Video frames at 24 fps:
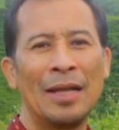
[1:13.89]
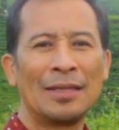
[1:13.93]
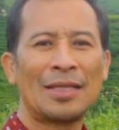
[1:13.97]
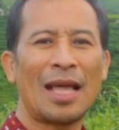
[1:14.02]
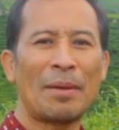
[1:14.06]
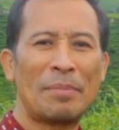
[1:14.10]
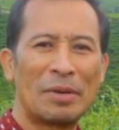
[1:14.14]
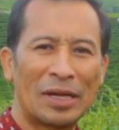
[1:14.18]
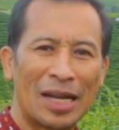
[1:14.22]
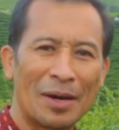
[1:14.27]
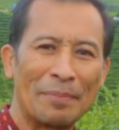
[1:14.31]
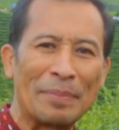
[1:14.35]

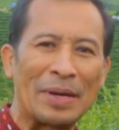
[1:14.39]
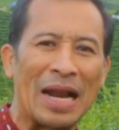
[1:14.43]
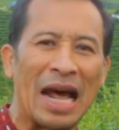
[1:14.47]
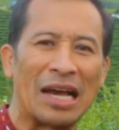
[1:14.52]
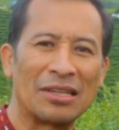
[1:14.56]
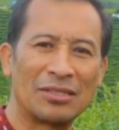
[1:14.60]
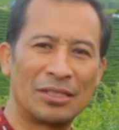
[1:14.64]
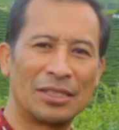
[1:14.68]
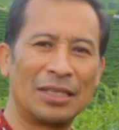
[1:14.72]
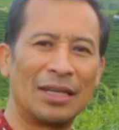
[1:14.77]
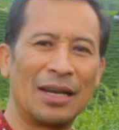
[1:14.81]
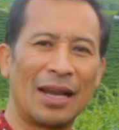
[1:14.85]
Tapi
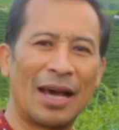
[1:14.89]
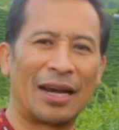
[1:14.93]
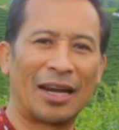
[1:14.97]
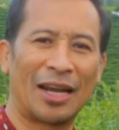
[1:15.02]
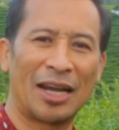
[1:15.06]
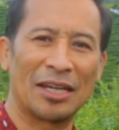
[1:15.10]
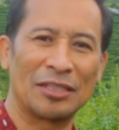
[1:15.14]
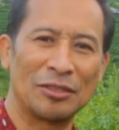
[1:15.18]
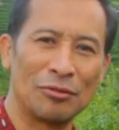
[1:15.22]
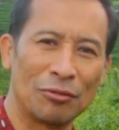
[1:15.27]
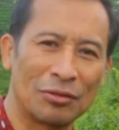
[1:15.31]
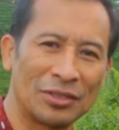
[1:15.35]
keberhasilan
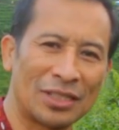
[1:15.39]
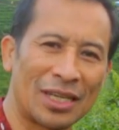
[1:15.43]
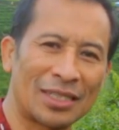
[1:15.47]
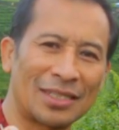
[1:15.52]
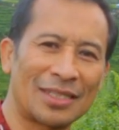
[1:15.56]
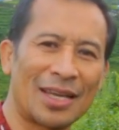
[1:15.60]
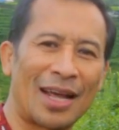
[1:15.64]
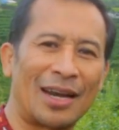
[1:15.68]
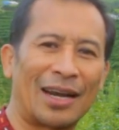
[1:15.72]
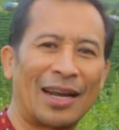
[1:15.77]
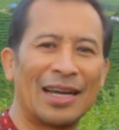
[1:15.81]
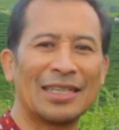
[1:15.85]

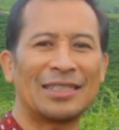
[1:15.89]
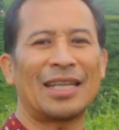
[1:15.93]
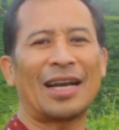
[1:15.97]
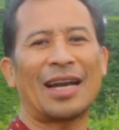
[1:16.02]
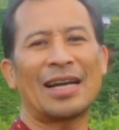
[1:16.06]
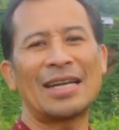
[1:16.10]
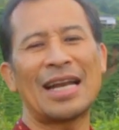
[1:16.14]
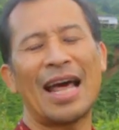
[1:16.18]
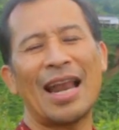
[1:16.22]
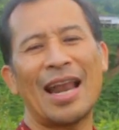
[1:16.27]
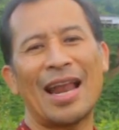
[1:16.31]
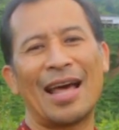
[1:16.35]
kesuksesan,
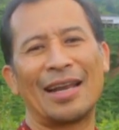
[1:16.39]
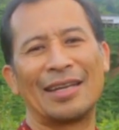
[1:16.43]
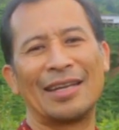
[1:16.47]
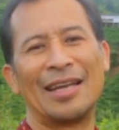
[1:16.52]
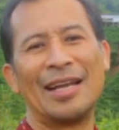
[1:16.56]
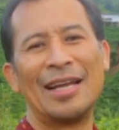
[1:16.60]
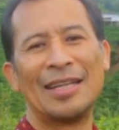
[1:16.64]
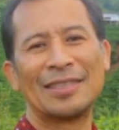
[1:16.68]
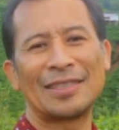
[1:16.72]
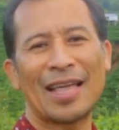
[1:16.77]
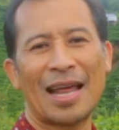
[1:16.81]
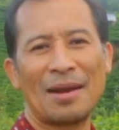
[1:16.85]
keterkenalan
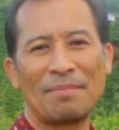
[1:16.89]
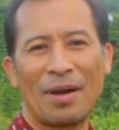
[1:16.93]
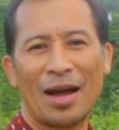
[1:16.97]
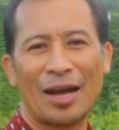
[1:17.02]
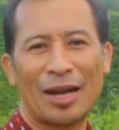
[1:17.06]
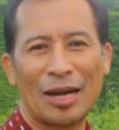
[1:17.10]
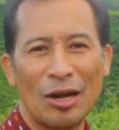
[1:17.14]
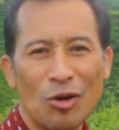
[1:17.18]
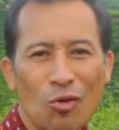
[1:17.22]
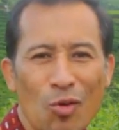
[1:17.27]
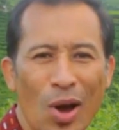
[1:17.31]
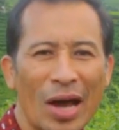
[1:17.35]
tanpa
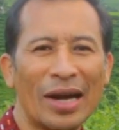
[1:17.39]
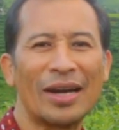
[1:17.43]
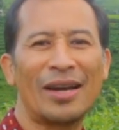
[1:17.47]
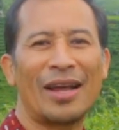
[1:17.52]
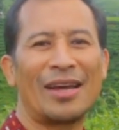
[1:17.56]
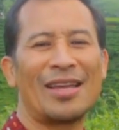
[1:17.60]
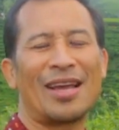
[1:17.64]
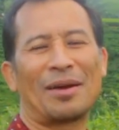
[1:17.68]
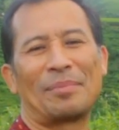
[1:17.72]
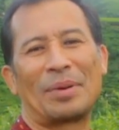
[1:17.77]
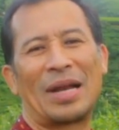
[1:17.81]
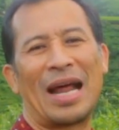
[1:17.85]

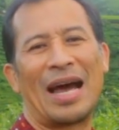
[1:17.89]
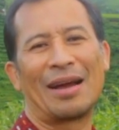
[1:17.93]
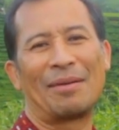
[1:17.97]
keluarga yang